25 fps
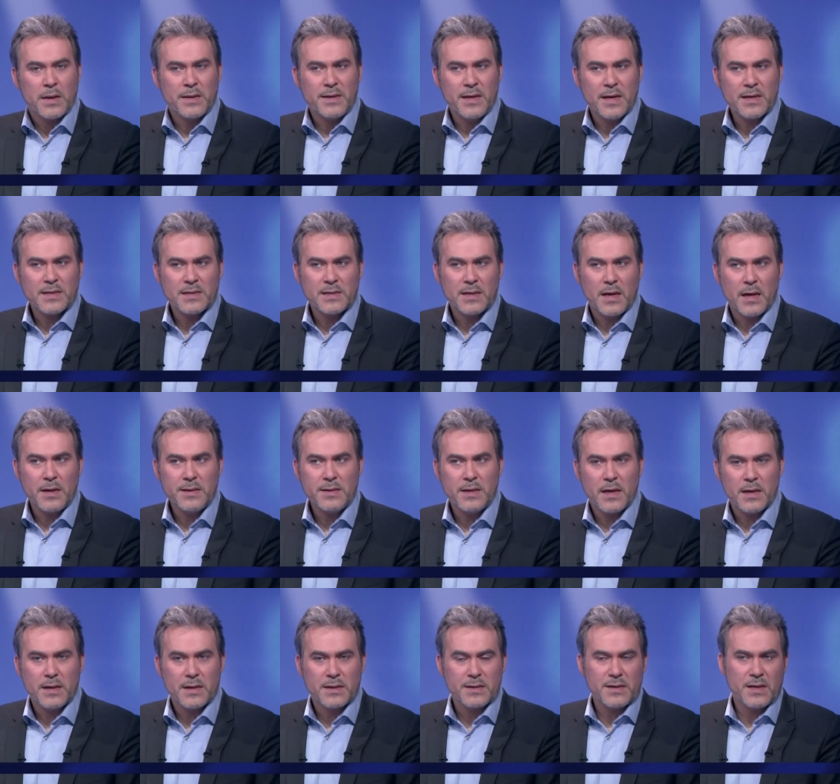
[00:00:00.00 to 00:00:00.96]
Il y a ça, il
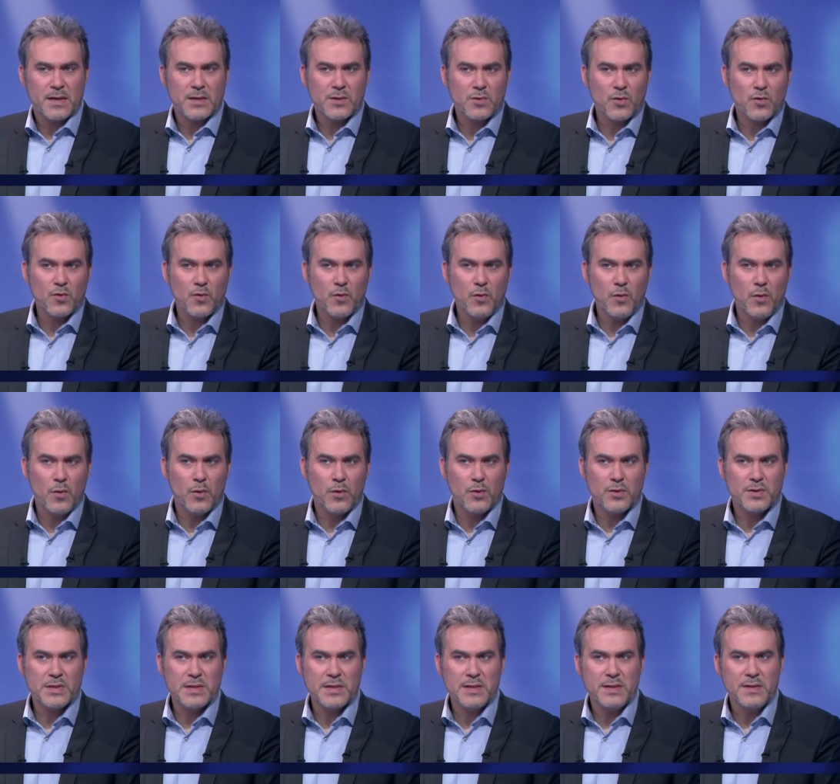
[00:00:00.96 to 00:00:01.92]
y a surtout
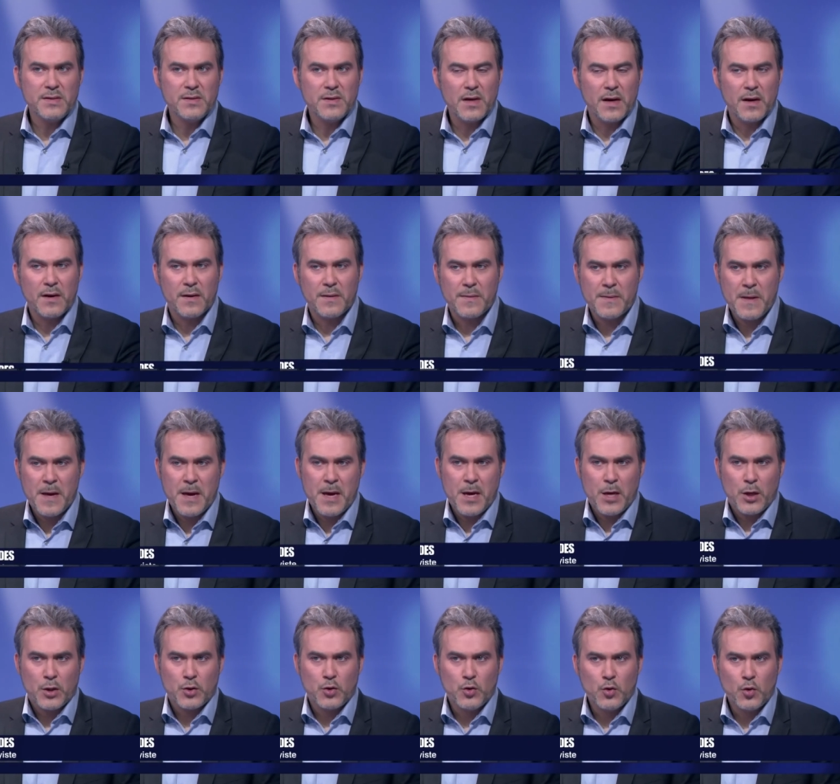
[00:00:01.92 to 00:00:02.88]
le signe d'un
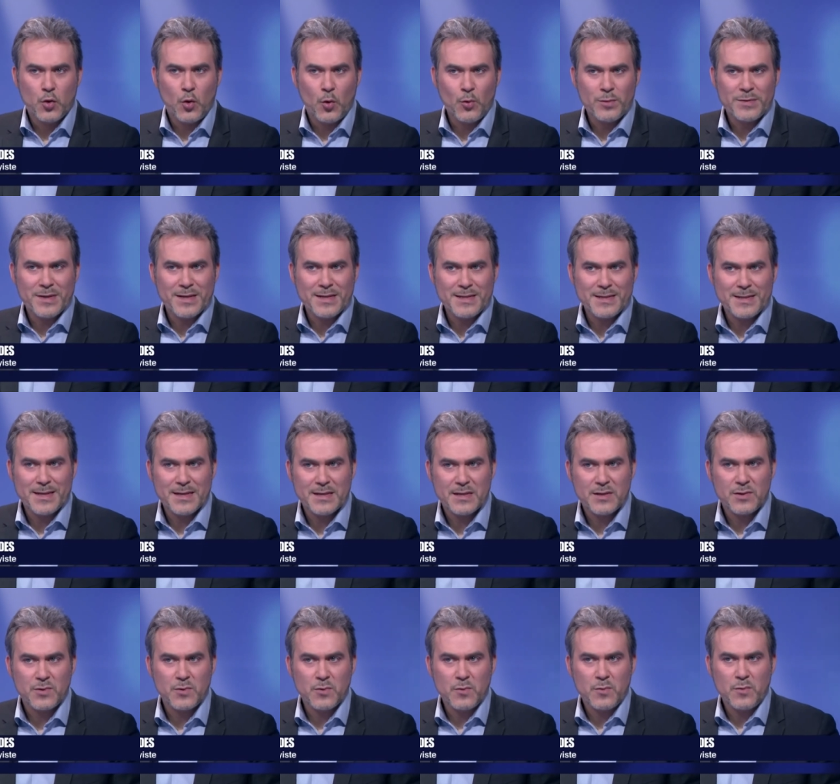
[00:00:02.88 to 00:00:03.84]
d'une
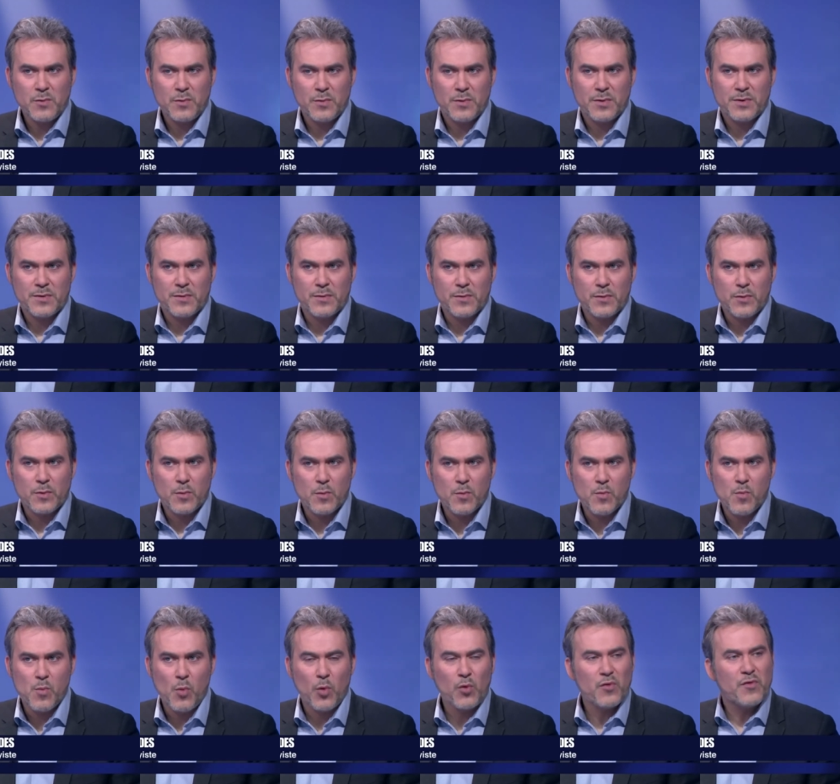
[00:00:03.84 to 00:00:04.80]
contestation euh,
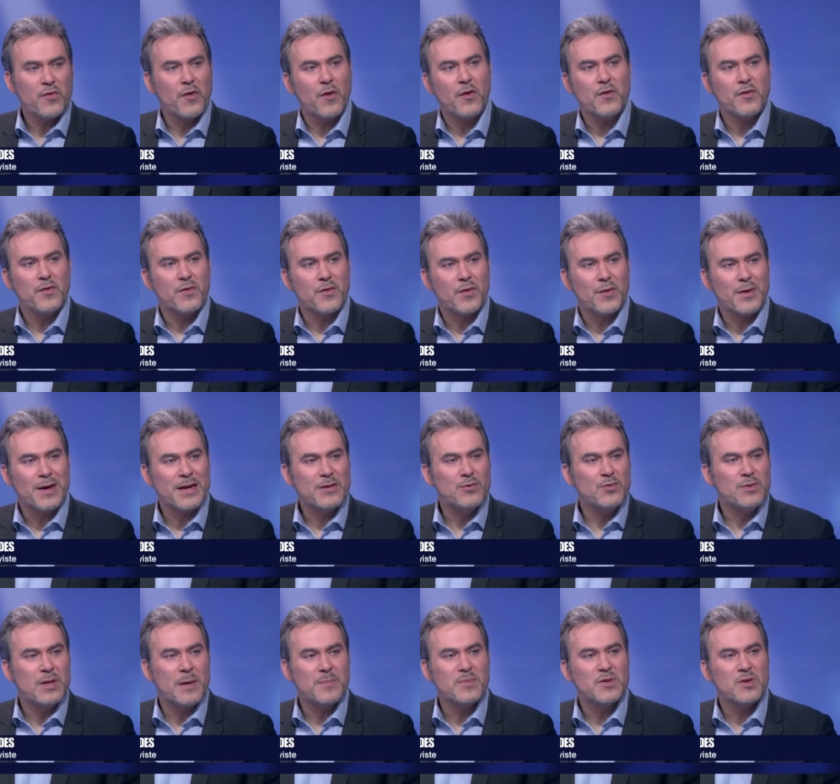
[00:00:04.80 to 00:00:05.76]
montante et
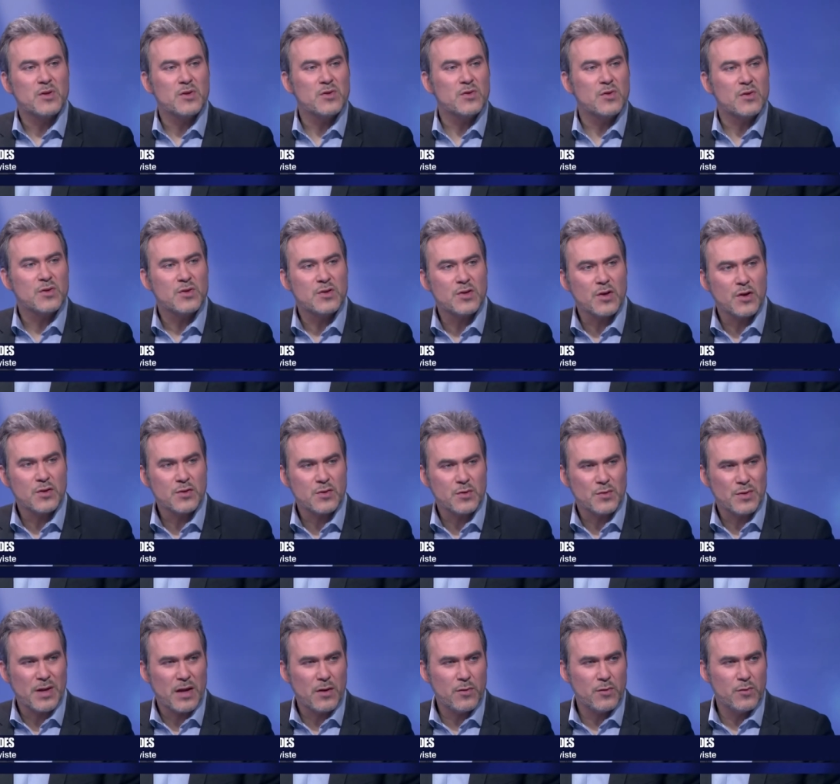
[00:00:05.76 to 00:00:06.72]
d'une absence de sens.
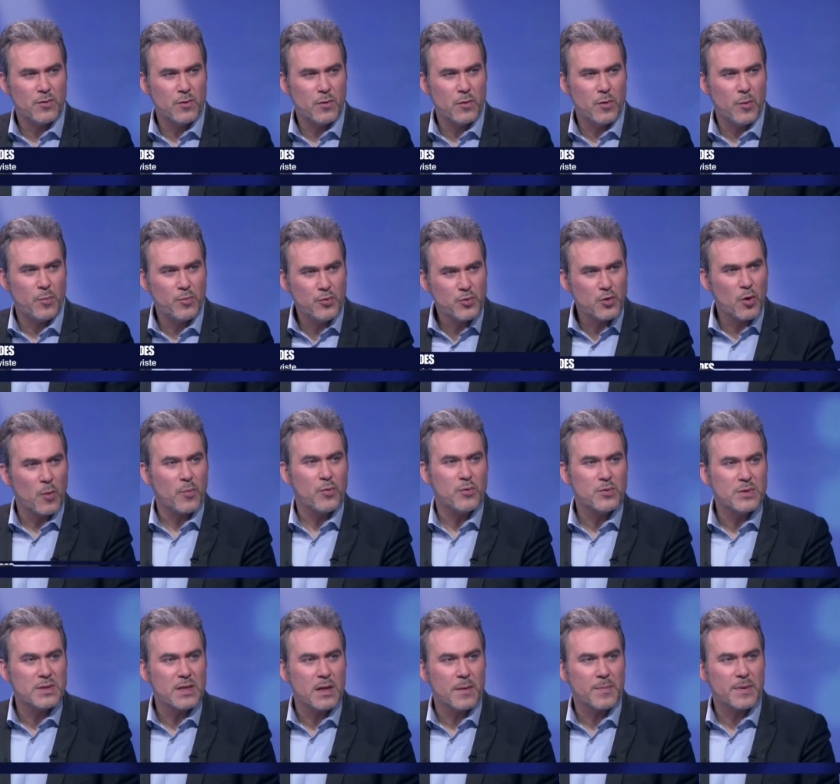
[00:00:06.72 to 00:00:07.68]
On a de plus en
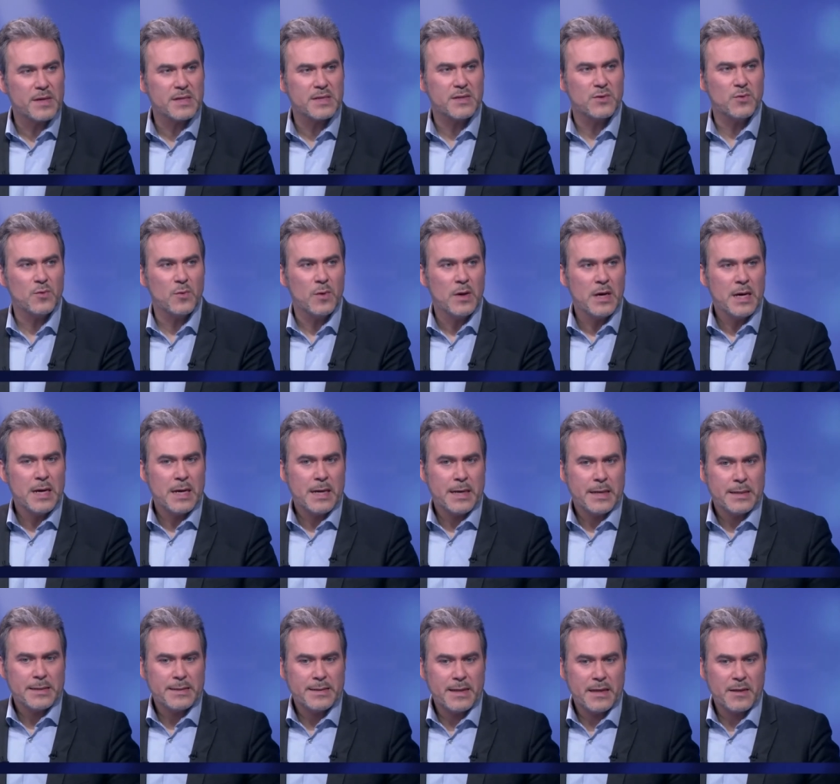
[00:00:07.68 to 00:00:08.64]
plus l'impression
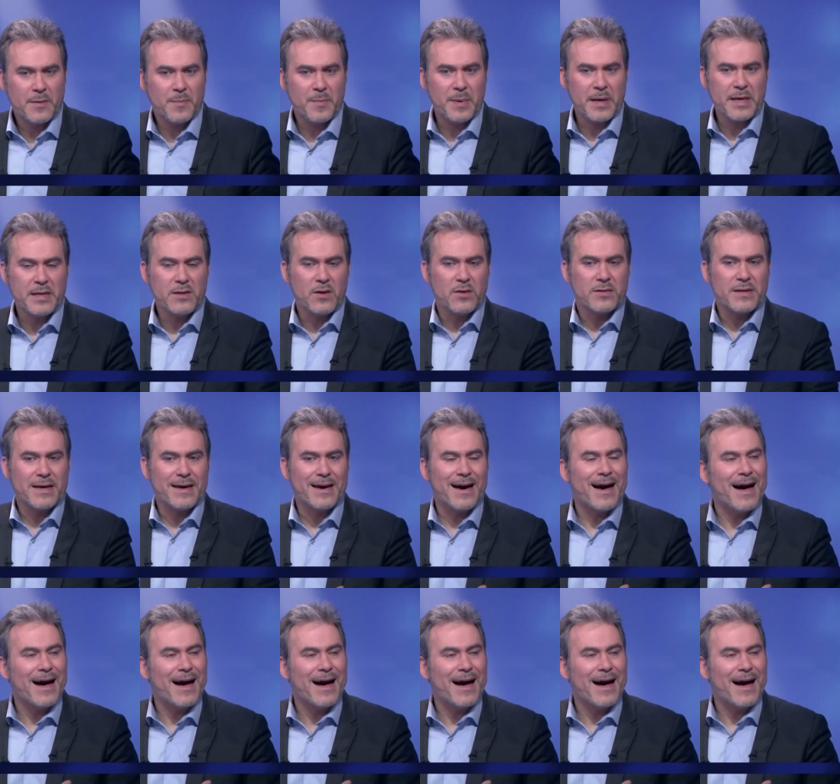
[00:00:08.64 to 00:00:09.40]
d'être pris dans des